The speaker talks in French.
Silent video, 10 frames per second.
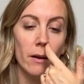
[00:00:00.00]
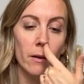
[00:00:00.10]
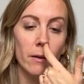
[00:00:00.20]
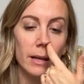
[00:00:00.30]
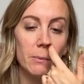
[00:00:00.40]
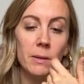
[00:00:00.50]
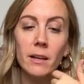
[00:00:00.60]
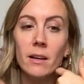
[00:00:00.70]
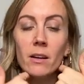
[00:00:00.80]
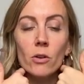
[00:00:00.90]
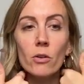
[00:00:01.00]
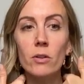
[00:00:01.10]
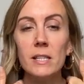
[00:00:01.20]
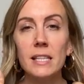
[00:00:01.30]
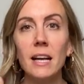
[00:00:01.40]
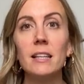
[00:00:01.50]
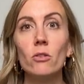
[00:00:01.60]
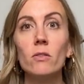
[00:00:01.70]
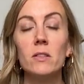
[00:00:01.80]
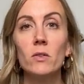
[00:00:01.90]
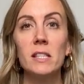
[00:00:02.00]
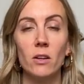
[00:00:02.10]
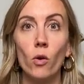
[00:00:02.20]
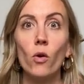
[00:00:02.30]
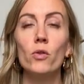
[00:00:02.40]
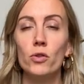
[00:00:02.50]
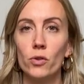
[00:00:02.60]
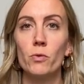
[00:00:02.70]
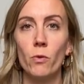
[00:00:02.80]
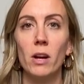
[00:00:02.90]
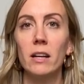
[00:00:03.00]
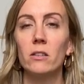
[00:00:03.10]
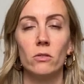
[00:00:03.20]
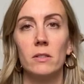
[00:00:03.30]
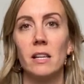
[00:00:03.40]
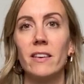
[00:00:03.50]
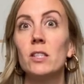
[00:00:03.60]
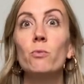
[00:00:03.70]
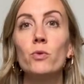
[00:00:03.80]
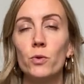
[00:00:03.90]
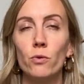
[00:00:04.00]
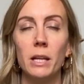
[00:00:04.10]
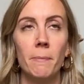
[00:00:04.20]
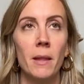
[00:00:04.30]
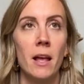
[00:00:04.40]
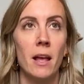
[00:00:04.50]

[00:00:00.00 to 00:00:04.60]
eh bien c'est dans, ces gros changements-là que ça va se bousculer.